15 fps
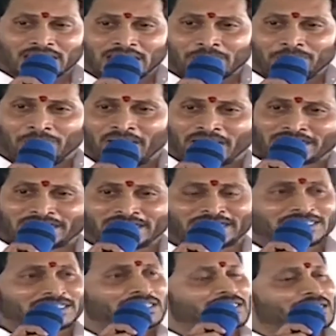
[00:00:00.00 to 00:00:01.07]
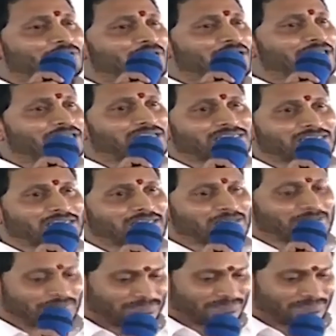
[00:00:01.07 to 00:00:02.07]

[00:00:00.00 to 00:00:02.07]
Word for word: ఏ పార్టీకి చెందిన వాళ్ళైనా సరే